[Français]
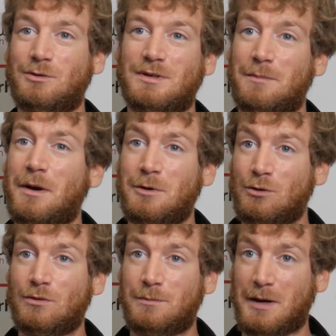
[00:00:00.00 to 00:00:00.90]
ça nous a
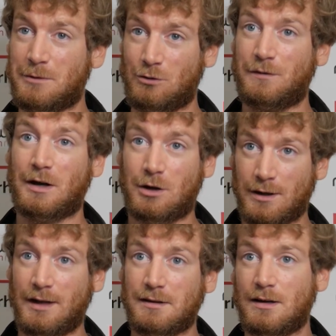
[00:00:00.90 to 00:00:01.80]
permis, permis de nous faire
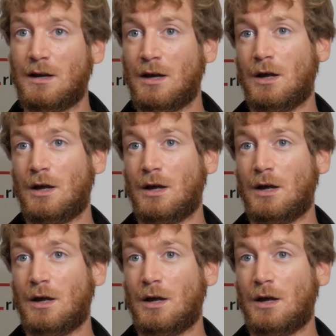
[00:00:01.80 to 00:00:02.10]
connaître.